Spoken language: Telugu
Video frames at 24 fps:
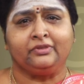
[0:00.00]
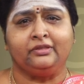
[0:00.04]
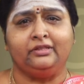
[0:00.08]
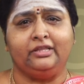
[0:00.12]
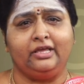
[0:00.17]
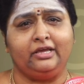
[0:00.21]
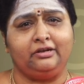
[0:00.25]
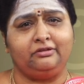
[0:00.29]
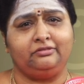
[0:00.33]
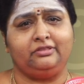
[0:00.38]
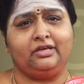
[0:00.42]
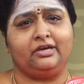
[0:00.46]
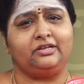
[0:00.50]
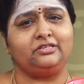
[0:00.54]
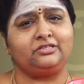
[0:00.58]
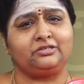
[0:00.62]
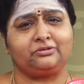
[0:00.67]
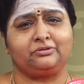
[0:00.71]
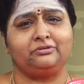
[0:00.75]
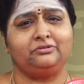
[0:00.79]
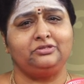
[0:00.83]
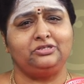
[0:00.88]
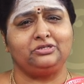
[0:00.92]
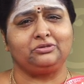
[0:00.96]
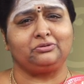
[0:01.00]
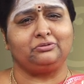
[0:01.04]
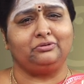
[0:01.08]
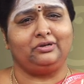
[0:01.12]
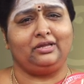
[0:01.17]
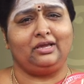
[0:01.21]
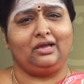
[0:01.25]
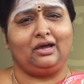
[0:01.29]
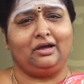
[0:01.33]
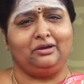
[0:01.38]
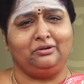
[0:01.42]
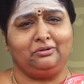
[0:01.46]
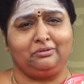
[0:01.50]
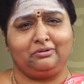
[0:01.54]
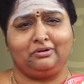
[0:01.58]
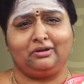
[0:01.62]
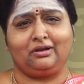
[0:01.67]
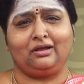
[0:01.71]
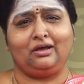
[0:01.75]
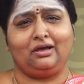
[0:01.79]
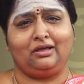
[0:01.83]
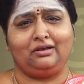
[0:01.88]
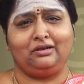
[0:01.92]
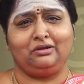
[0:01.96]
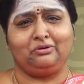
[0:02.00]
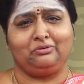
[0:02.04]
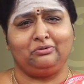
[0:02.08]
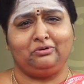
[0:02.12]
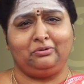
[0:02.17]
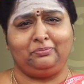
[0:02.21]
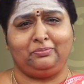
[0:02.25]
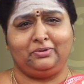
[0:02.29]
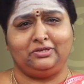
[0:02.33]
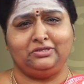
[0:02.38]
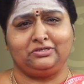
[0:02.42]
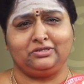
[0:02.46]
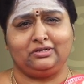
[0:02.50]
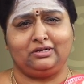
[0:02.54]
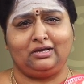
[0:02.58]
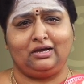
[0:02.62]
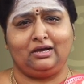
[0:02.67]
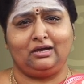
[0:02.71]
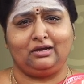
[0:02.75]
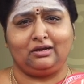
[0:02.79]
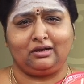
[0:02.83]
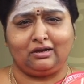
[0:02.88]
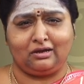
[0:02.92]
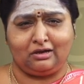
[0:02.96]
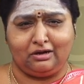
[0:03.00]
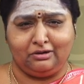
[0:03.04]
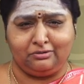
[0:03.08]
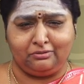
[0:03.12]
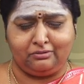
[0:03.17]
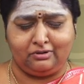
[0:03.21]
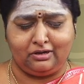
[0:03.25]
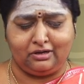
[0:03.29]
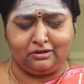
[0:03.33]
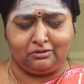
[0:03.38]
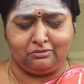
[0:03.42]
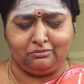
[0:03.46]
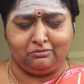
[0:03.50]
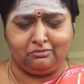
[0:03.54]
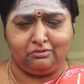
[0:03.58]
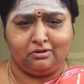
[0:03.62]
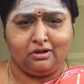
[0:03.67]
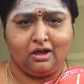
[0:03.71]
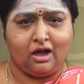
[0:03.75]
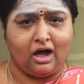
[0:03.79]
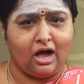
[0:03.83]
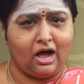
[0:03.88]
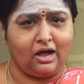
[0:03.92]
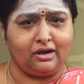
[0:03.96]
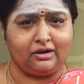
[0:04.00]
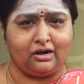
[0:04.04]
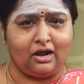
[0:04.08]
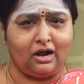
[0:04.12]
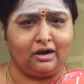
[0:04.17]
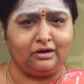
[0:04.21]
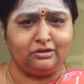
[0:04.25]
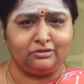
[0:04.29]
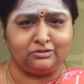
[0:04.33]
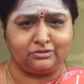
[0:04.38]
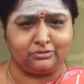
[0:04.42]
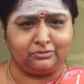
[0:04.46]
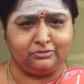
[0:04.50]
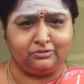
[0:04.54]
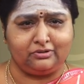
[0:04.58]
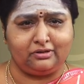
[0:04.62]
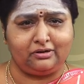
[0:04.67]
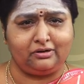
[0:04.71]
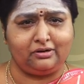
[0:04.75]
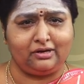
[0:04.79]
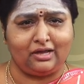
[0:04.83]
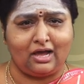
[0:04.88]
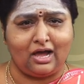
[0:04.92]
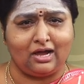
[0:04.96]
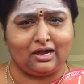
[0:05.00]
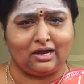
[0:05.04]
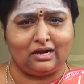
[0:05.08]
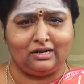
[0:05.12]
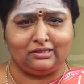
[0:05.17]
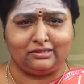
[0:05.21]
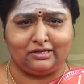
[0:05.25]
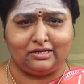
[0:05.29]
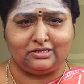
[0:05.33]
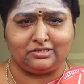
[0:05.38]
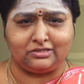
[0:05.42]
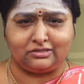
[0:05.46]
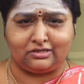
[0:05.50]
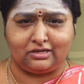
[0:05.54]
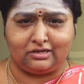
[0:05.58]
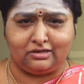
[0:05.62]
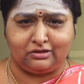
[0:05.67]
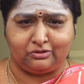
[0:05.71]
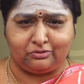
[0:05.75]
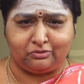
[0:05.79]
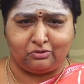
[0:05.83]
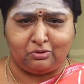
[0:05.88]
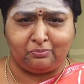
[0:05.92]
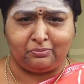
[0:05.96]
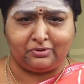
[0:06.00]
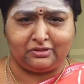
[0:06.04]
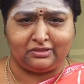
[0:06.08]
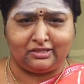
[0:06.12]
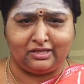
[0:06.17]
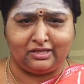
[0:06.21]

నేను దర్శించుకునే అనుగ్రహాన్ని కురిపించిన కరుణకు ఆనాడు సుందరుని ఆకలి తీర్చడానికి రూపం